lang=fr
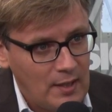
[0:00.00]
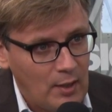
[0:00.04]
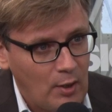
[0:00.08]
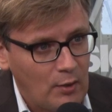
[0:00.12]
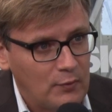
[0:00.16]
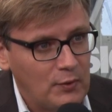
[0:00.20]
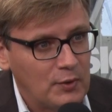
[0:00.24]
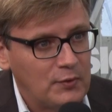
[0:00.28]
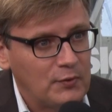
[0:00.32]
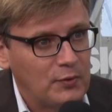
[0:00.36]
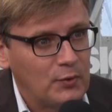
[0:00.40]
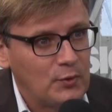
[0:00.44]

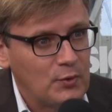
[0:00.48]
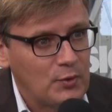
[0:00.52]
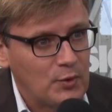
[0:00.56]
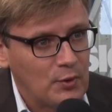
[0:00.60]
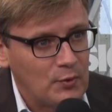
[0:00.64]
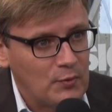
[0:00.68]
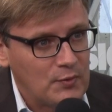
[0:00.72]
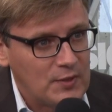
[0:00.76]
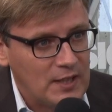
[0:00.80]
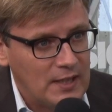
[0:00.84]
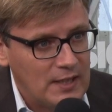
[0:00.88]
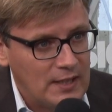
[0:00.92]
Alors votre
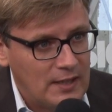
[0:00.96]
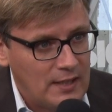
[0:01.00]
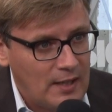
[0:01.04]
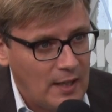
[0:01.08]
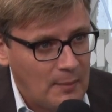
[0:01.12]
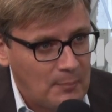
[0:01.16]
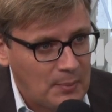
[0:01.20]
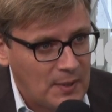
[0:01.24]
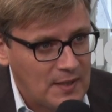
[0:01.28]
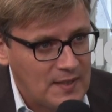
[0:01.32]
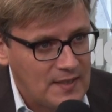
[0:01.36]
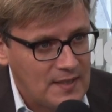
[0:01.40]
fonction, vous allez
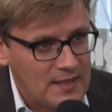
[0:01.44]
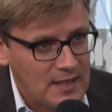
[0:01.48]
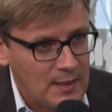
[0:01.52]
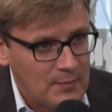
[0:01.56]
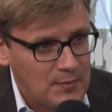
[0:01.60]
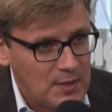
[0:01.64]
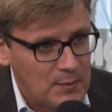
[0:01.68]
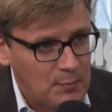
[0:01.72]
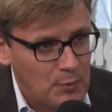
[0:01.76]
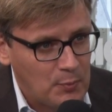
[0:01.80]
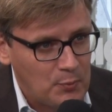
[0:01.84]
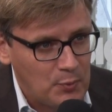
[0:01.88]
la préciser un
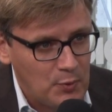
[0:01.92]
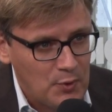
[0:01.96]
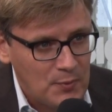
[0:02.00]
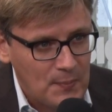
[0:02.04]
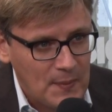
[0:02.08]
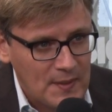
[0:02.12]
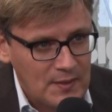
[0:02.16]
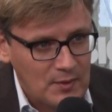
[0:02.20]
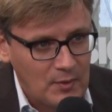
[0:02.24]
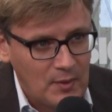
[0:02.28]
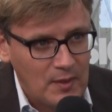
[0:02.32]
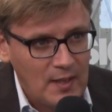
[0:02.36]
petit peu plus
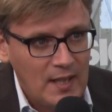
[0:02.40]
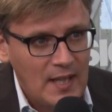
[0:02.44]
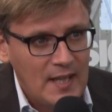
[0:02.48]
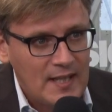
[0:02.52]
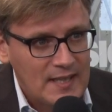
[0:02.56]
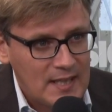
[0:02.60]
parce que